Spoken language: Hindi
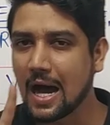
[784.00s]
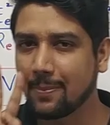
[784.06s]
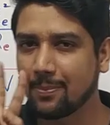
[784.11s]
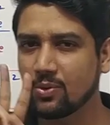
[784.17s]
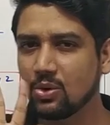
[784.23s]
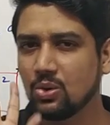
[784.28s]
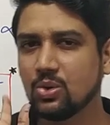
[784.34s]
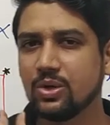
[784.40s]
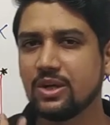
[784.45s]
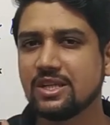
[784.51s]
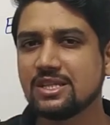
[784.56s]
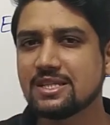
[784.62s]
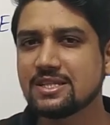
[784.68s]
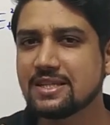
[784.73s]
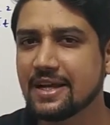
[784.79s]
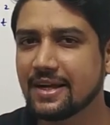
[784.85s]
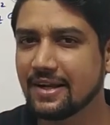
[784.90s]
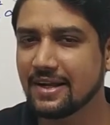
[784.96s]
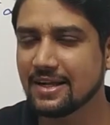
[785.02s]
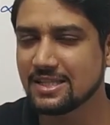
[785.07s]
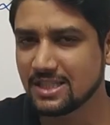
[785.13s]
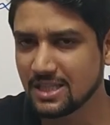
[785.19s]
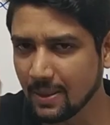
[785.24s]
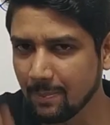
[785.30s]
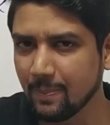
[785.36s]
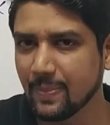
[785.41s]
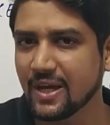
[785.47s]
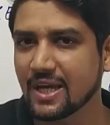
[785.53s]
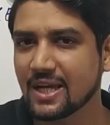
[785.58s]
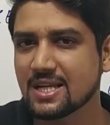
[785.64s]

आपको दो ही चीज देखना है जब भी